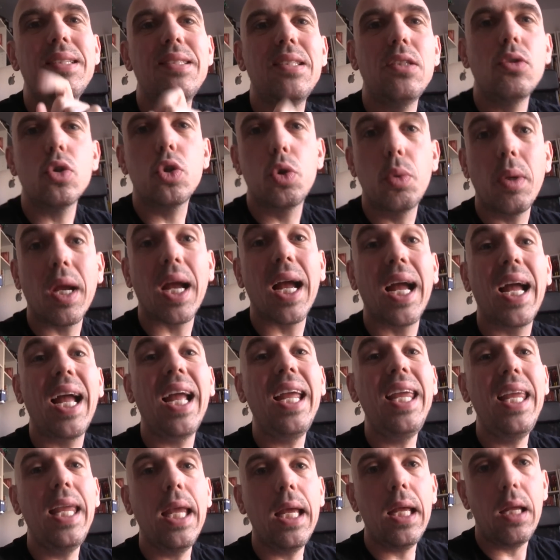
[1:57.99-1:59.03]
sinon je suis
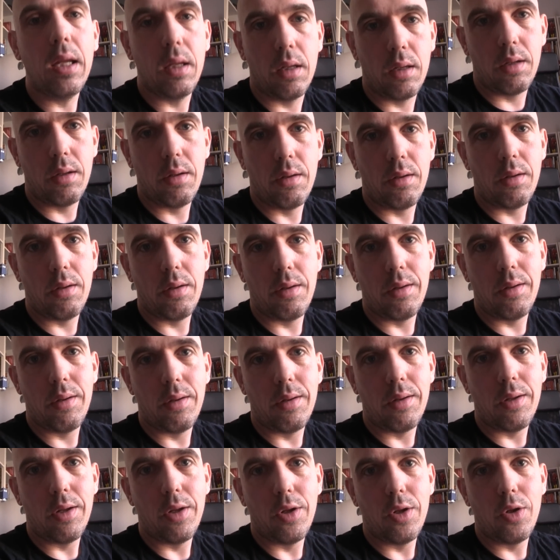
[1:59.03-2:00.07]
rayé
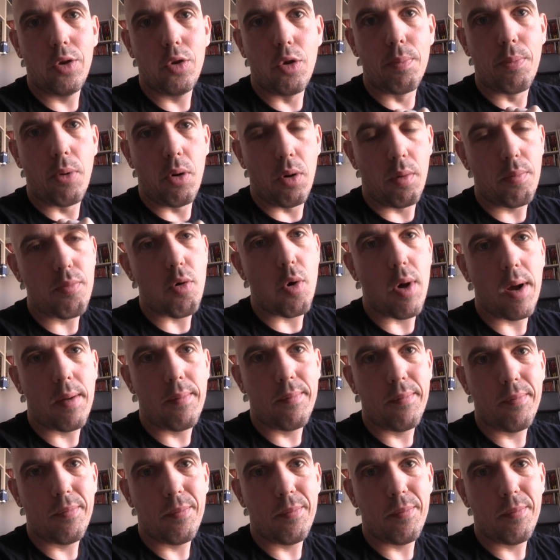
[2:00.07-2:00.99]
de Pôle Emploi.